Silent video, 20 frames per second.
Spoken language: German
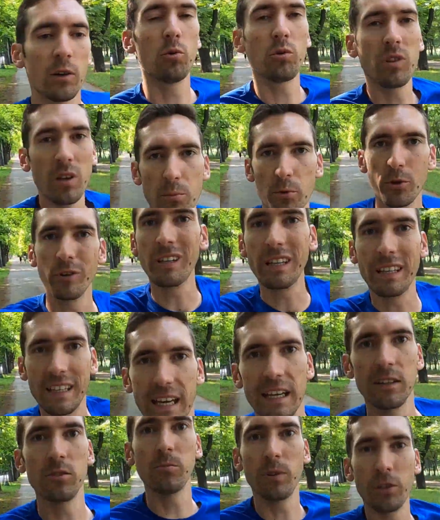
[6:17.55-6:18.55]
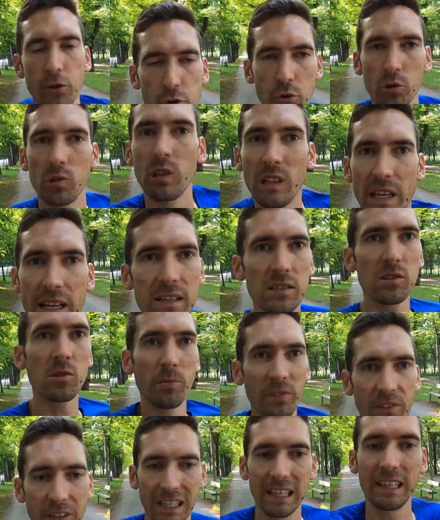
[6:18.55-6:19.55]
Gute Möglichkeit, um den Schuh zu
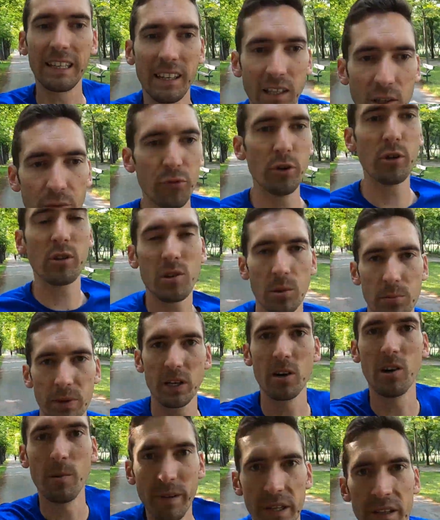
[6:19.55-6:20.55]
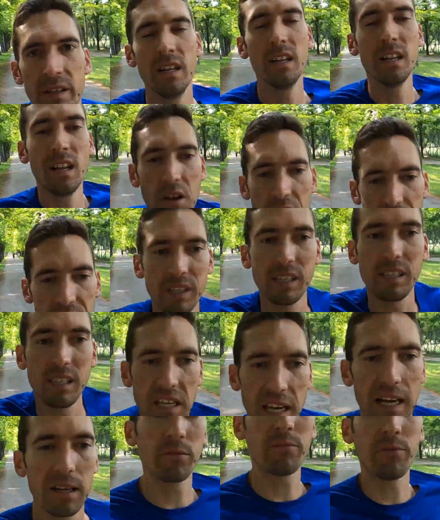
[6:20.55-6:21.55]
testen, um wirklich ein Gefühl zu bekommen, wie er
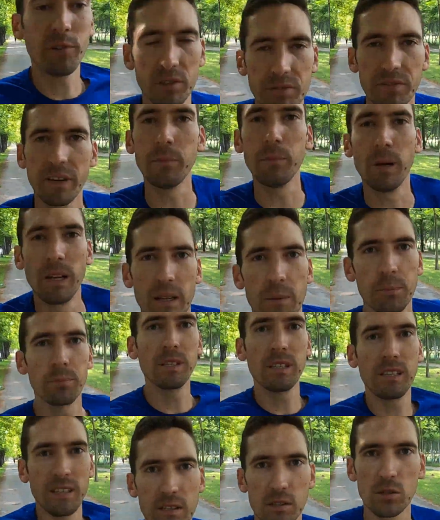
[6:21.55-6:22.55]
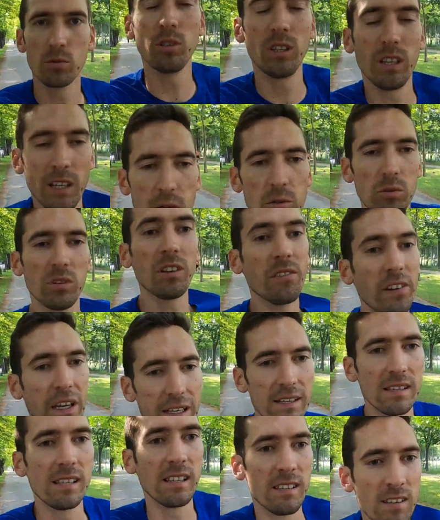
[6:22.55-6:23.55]
sich anfühlt, wenn man ein bisschen zügiger
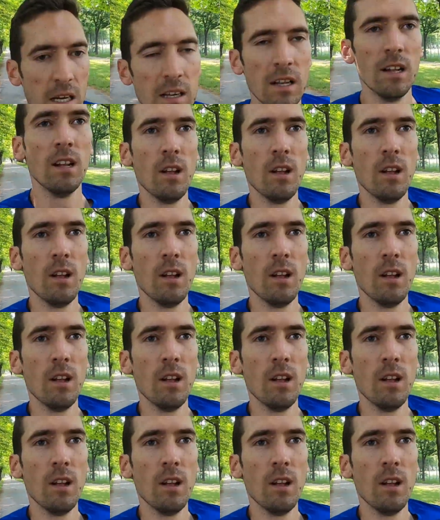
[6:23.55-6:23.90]
unterwegs ist.